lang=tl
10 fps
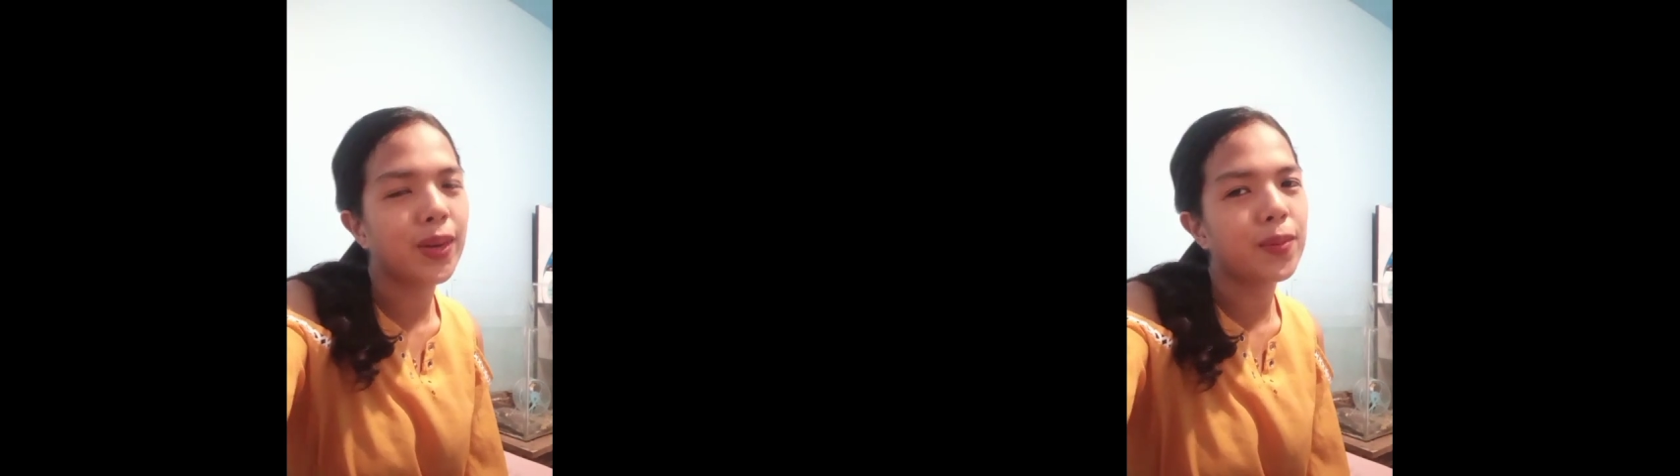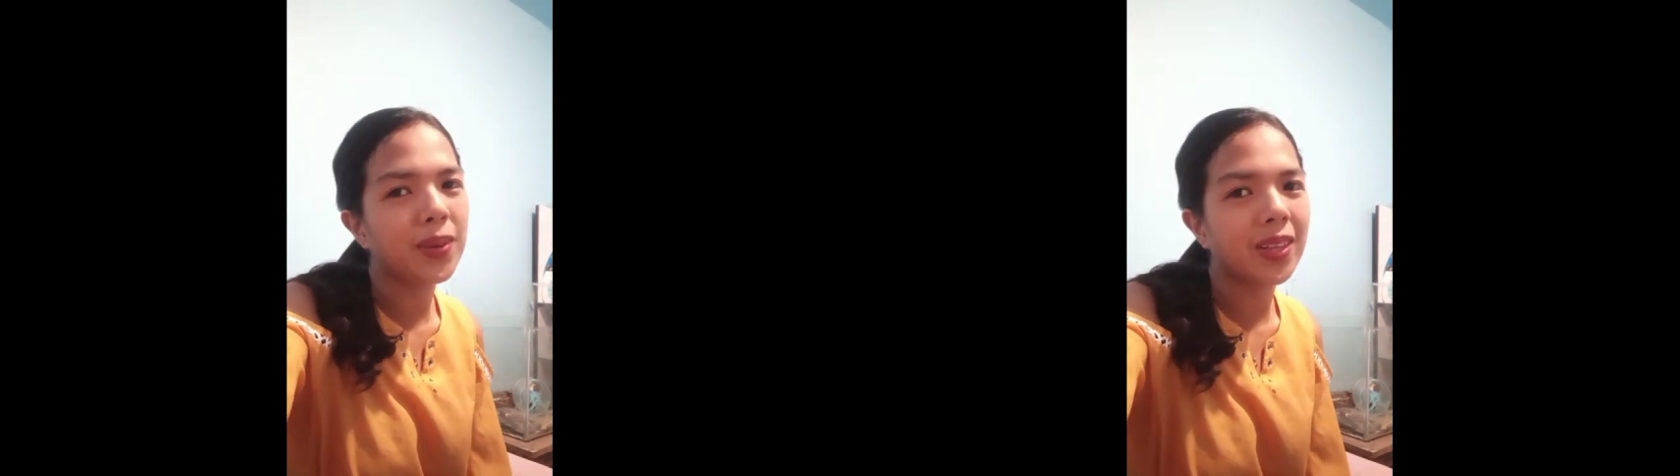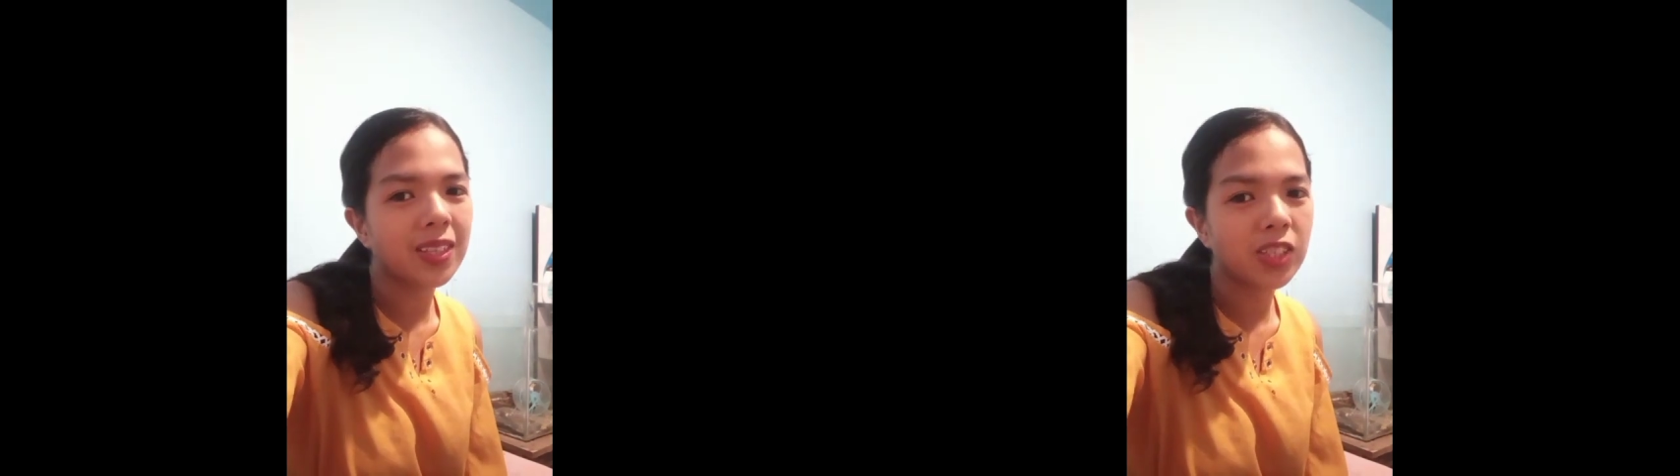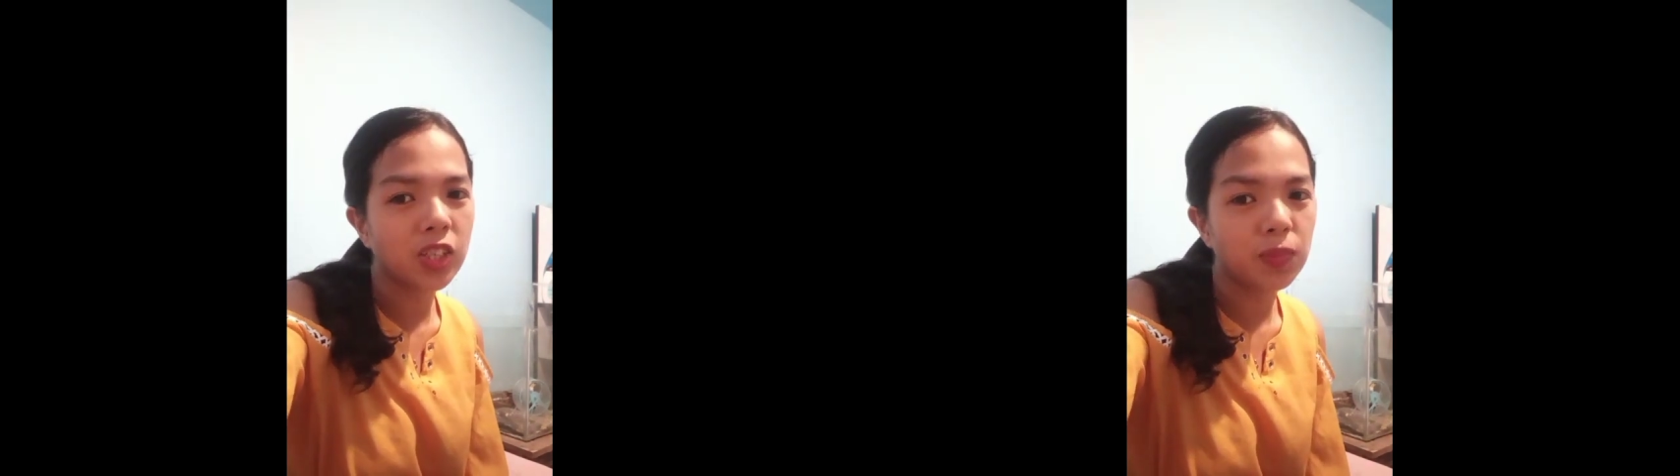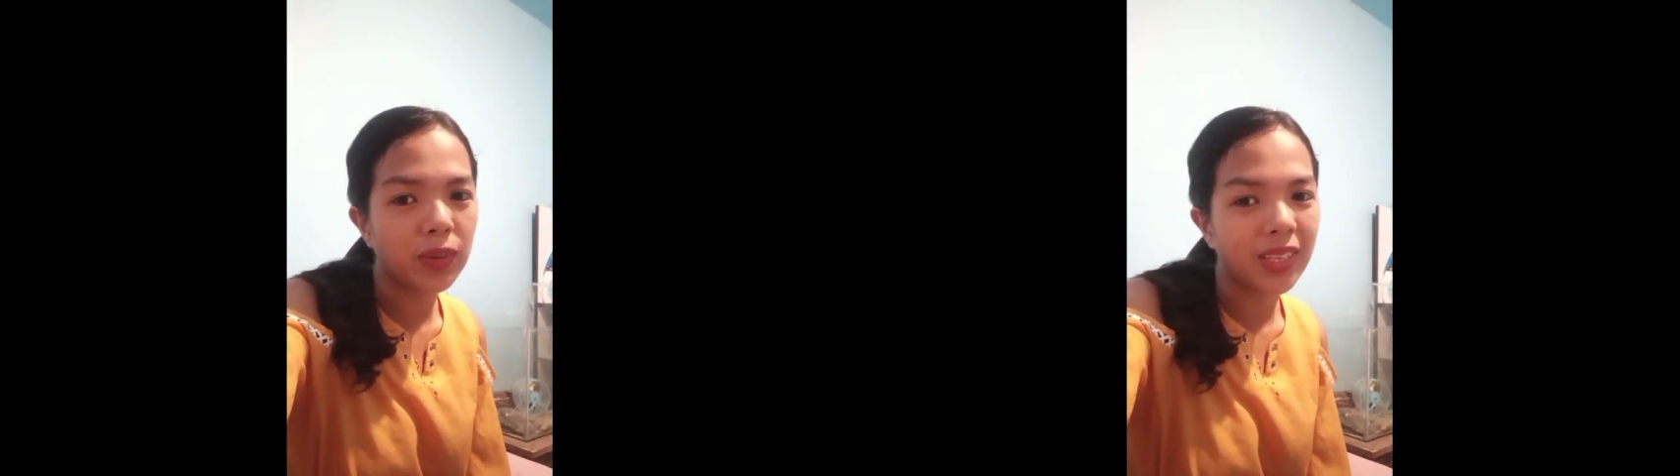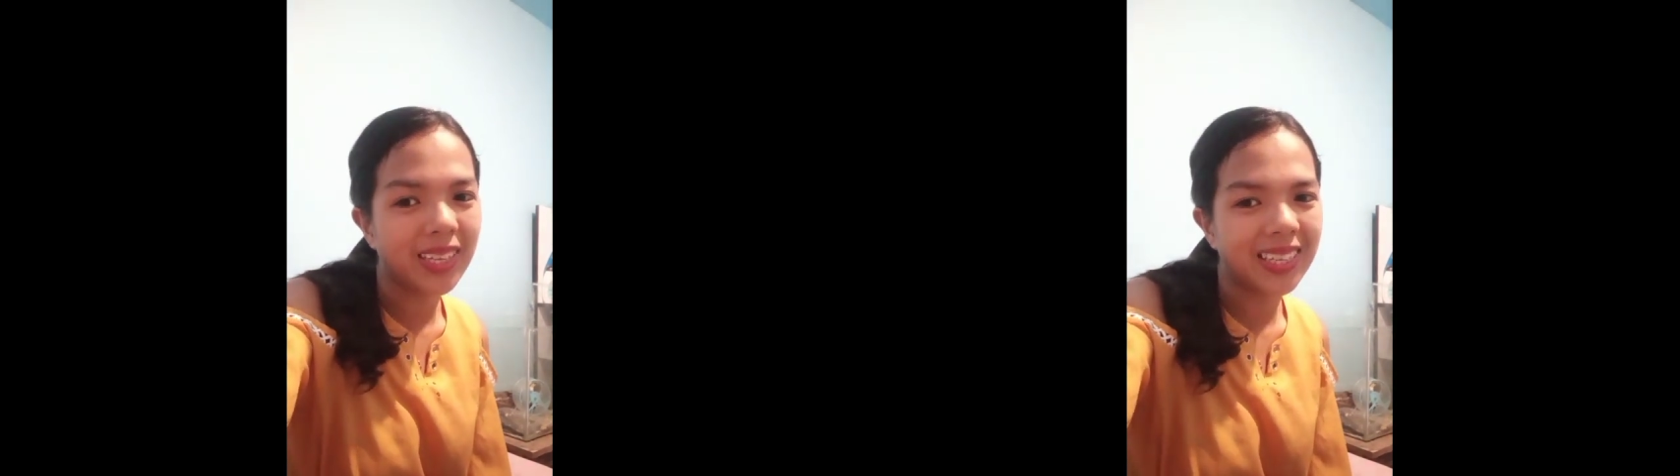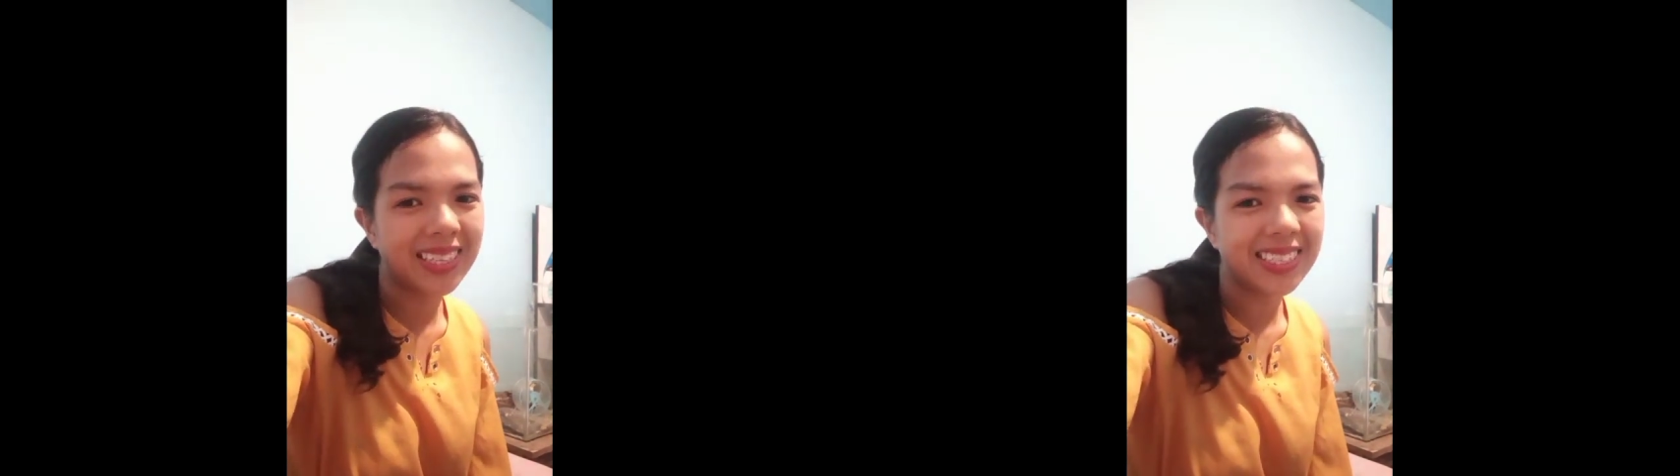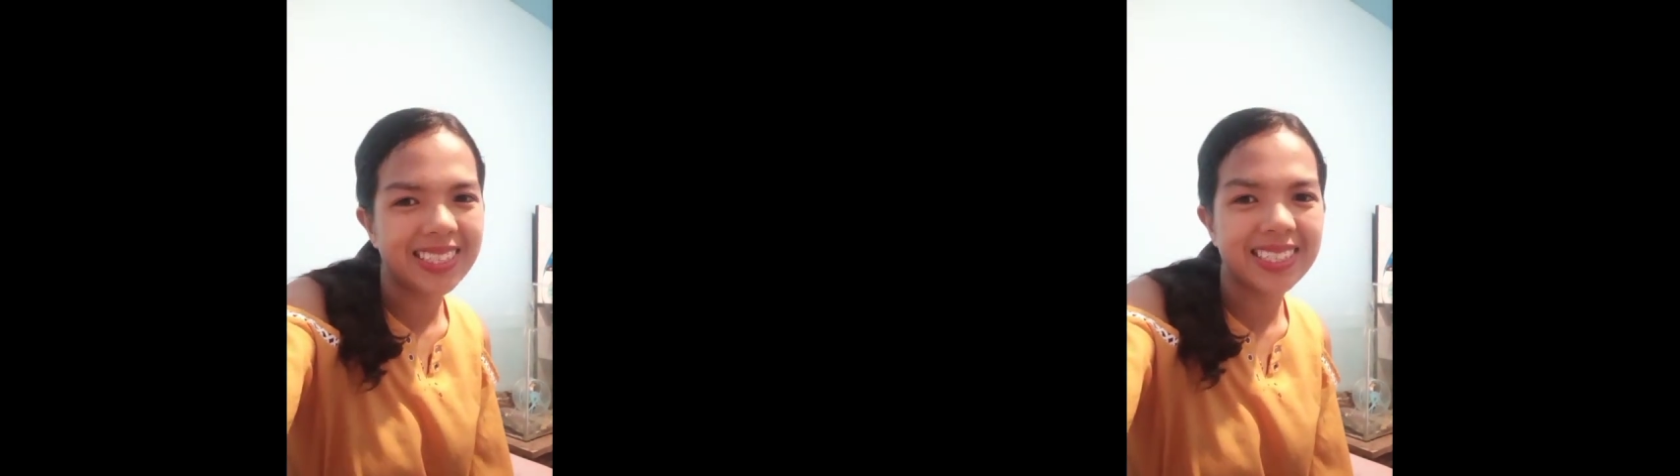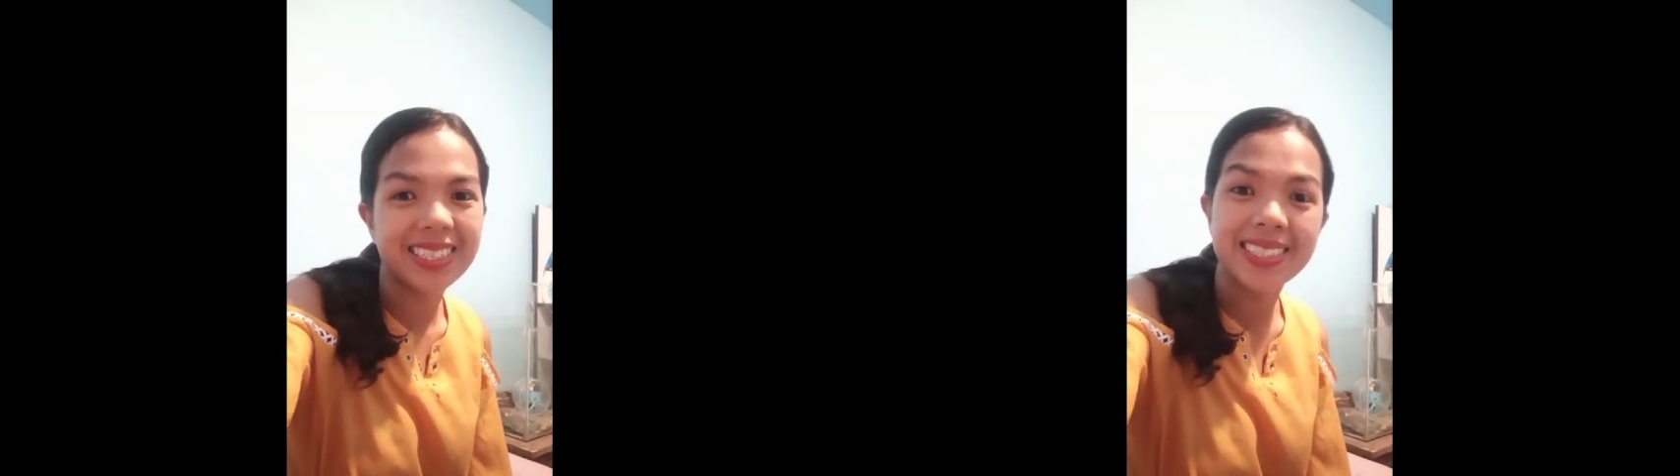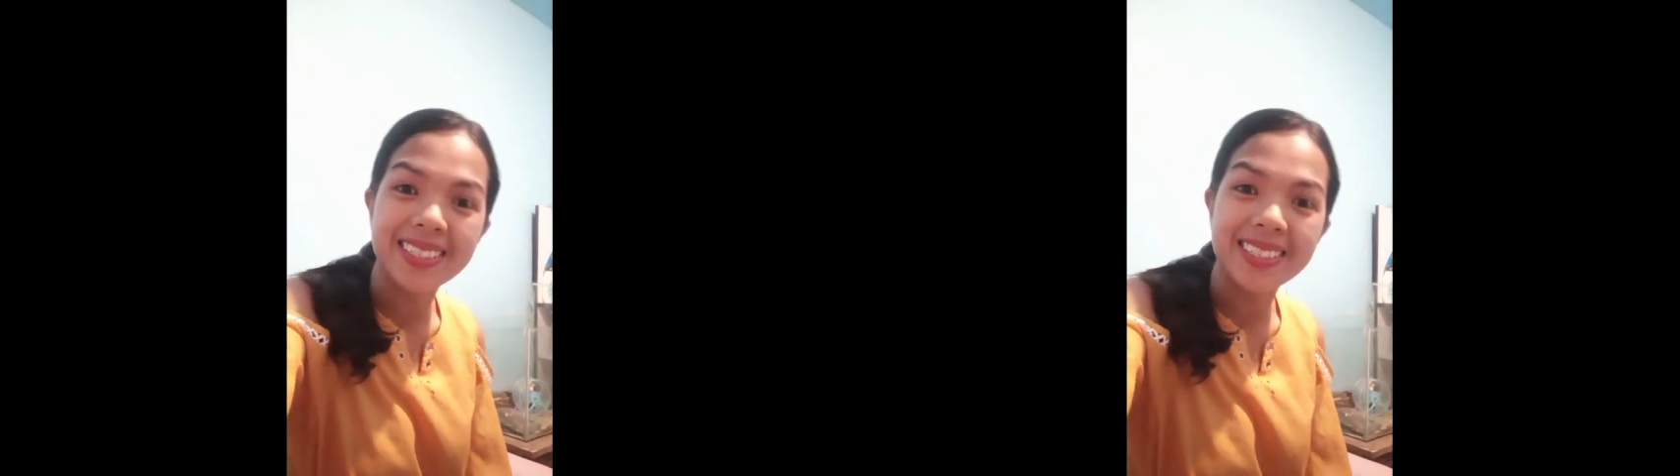Pero malinis siyang maglinis